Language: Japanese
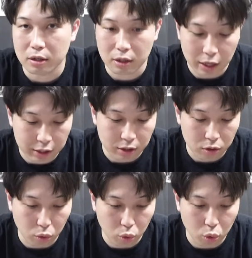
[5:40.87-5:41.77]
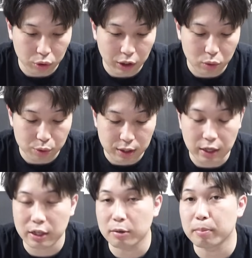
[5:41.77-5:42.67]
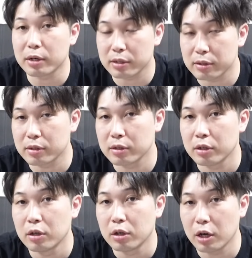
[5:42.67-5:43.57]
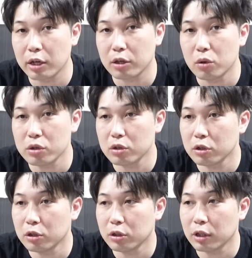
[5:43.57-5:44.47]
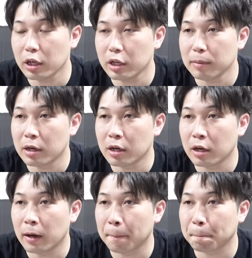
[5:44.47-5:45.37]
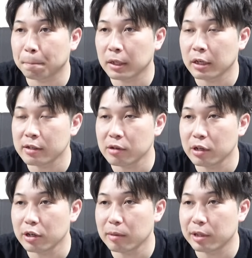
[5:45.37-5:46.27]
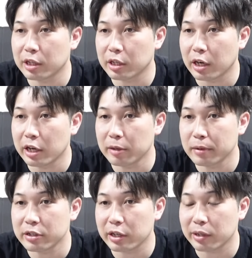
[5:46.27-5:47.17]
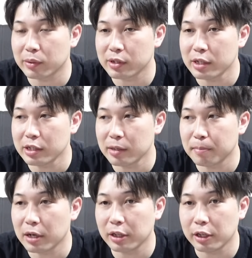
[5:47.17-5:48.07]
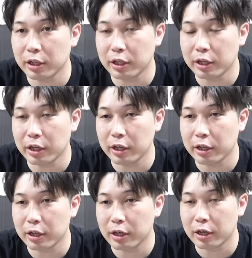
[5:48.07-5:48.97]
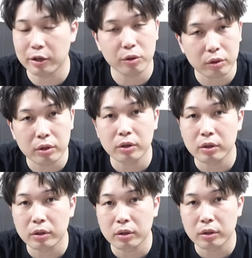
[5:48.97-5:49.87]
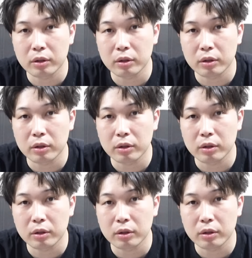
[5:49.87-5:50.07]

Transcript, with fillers: はい、とこでございます。はい、こいつ、なんか今、えー、サヨナラグラビティ入りましたけど、全然パーティーに入れられる。うん。うん、入